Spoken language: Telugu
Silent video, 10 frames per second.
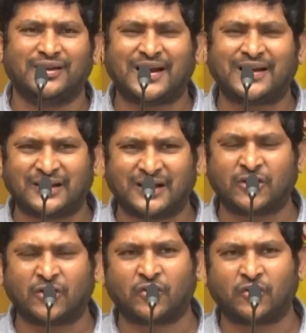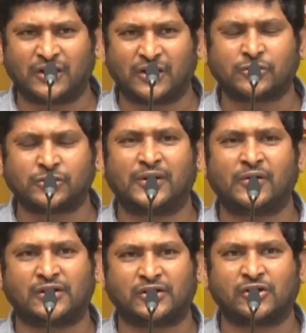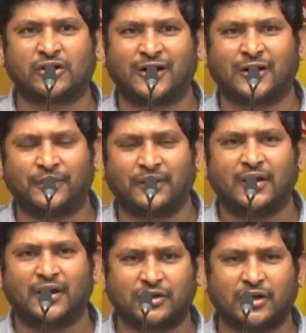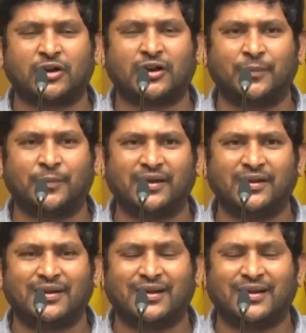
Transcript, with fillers: ఇలాంటి చిన్న చిన్నటి కోసం కకృతిపడి వాళ్ళ చేతులు కలుపు చేతులు కలిపి